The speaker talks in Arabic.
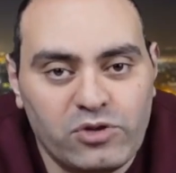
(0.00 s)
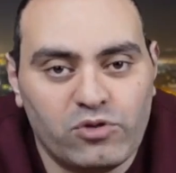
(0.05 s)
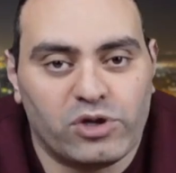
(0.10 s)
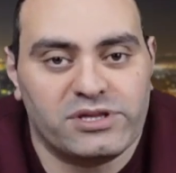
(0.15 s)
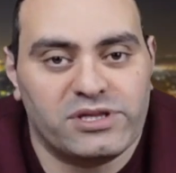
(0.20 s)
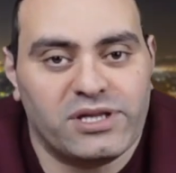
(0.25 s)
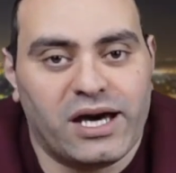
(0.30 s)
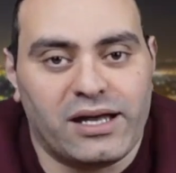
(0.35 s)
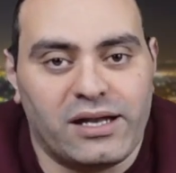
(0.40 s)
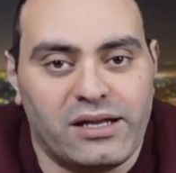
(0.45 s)

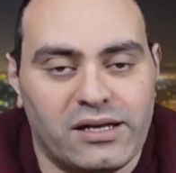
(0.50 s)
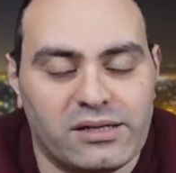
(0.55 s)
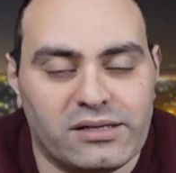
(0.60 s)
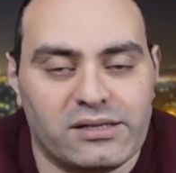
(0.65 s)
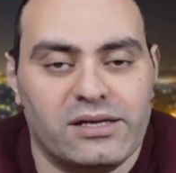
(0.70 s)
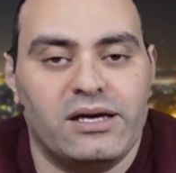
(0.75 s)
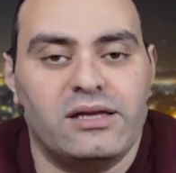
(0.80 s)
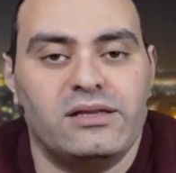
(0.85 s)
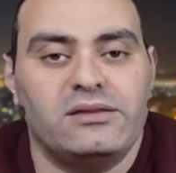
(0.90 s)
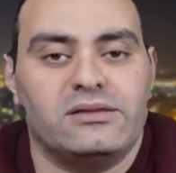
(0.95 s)
يوضح
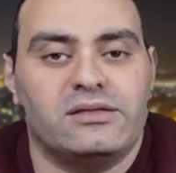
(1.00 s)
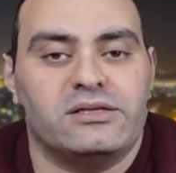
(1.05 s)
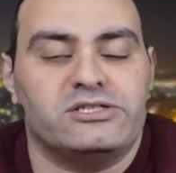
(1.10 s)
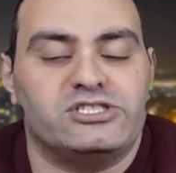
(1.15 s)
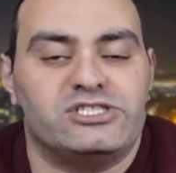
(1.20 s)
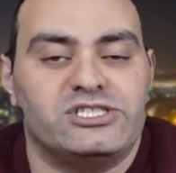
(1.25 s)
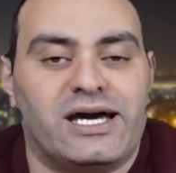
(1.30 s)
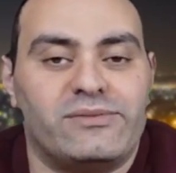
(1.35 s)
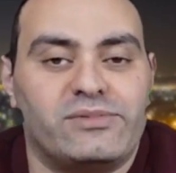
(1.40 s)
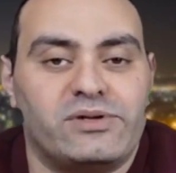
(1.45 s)
لك ان
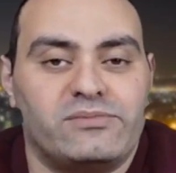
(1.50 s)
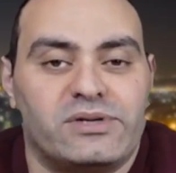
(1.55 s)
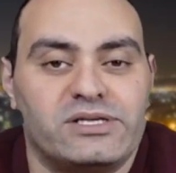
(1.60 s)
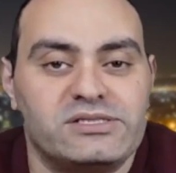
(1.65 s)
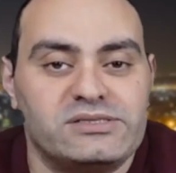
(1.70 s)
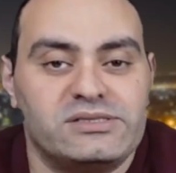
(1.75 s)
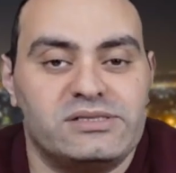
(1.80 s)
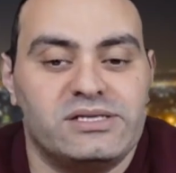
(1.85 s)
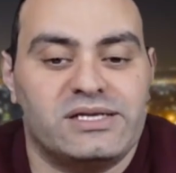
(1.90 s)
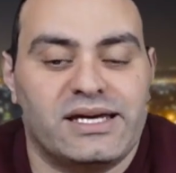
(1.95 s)
الشعب
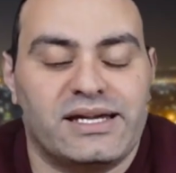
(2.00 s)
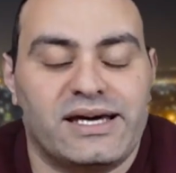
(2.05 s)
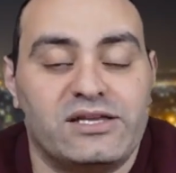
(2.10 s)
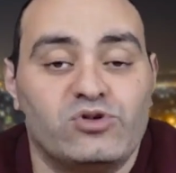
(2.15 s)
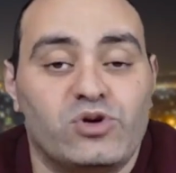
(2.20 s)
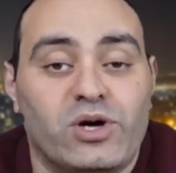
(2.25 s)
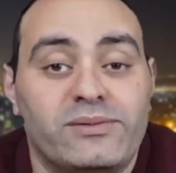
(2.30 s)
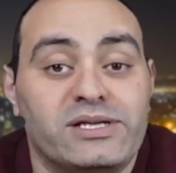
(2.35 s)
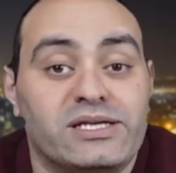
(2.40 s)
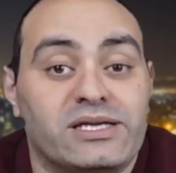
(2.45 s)
المصري كان
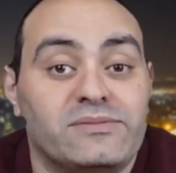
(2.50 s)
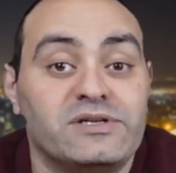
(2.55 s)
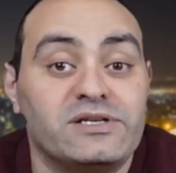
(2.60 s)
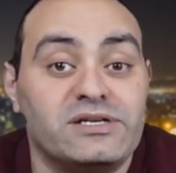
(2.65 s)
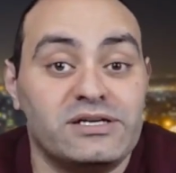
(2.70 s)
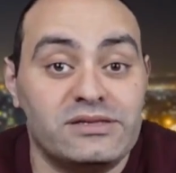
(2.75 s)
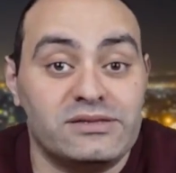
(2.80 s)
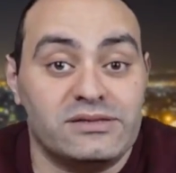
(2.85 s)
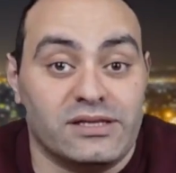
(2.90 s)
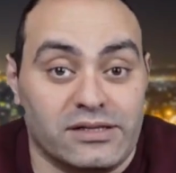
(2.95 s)
عنده امل كبير
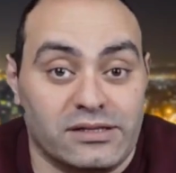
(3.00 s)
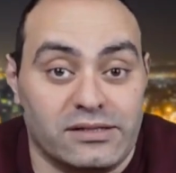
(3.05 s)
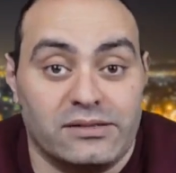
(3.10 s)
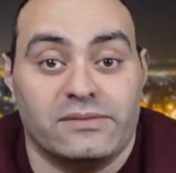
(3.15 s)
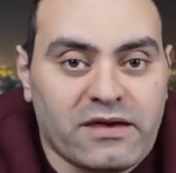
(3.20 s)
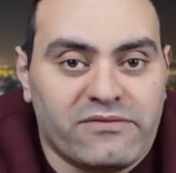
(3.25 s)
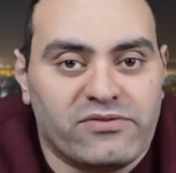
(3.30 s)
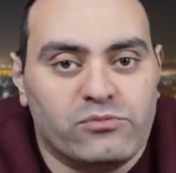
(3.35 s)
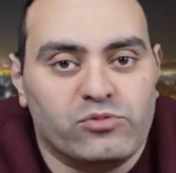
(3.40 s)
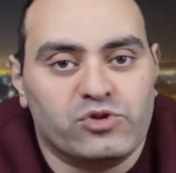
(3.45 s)
جدا
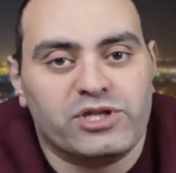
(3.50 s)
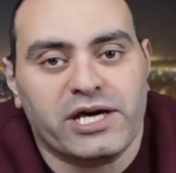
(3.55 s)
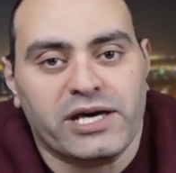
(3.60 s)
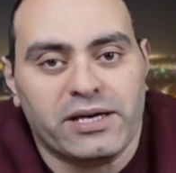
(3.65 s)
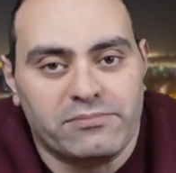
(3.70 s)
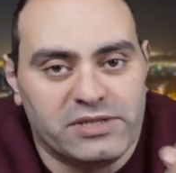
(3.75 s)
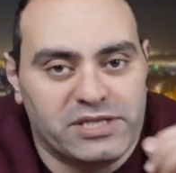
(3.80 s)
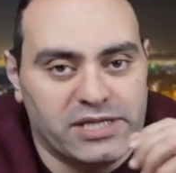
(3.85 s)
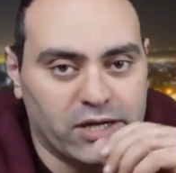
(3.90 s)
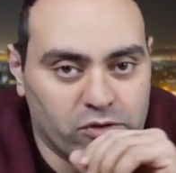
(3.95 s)
في
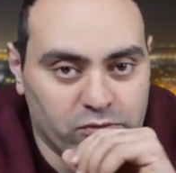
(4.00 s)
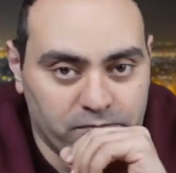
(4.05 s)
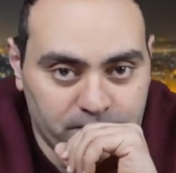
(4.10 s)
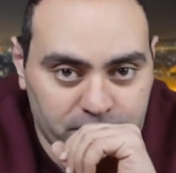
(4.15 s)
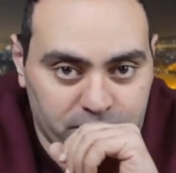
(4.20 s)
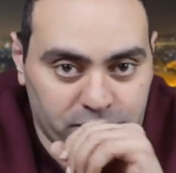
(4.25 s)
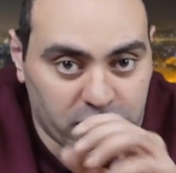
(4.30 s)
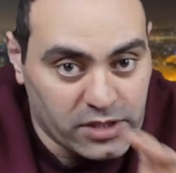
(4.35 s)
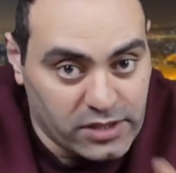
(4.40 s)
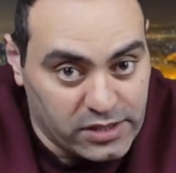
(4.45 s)
المنتخب بتاعه
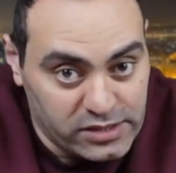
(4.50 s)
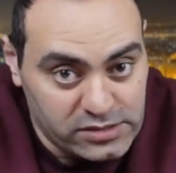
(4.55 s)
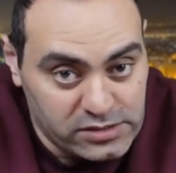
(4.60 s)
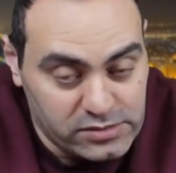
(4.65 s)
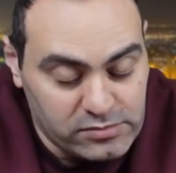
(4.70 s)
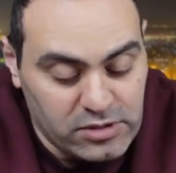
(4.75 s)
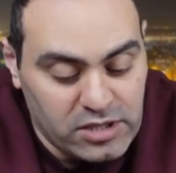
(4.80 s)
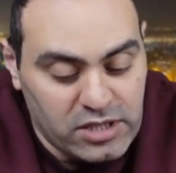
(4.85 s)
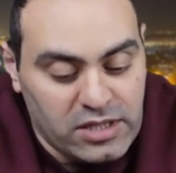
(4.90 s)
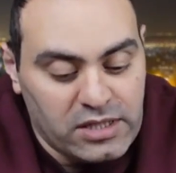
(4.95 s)
خلاص